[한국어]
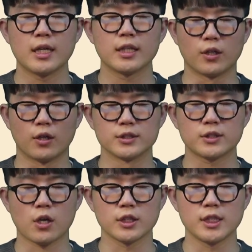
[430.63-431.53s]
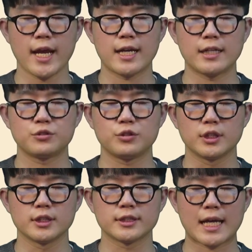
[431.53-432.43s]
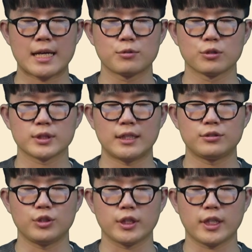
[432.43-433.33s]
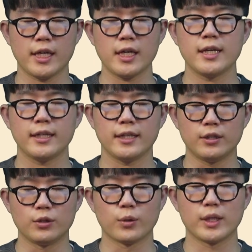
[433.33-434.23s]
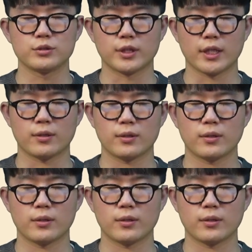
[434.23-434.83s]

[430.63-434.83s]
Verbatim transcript: 그런 선을 행할 수 있는 사람으로 살 수 있게 인도해 주세요.